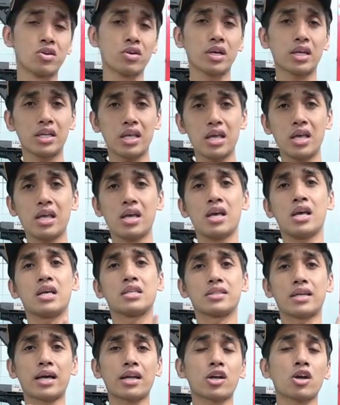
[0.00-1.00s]
gejluk ini
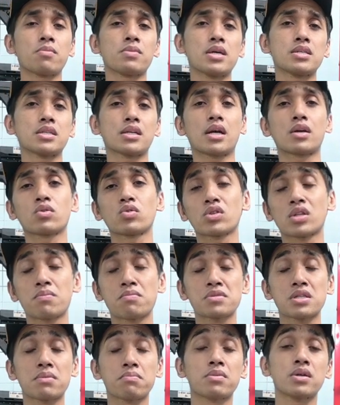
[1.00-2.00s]
saya rekomendasikan untuk
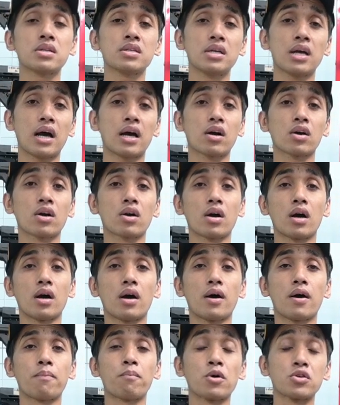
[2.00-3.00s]
teman-teman yang e,
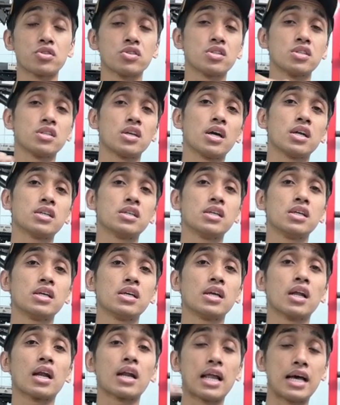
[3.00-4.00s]
posisinya
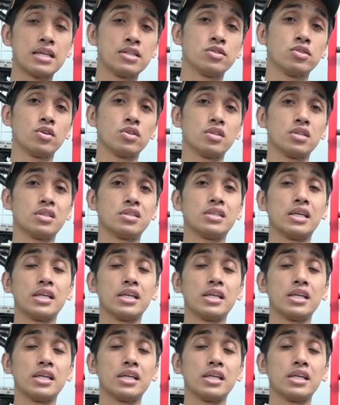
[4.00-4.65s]
dilanjut,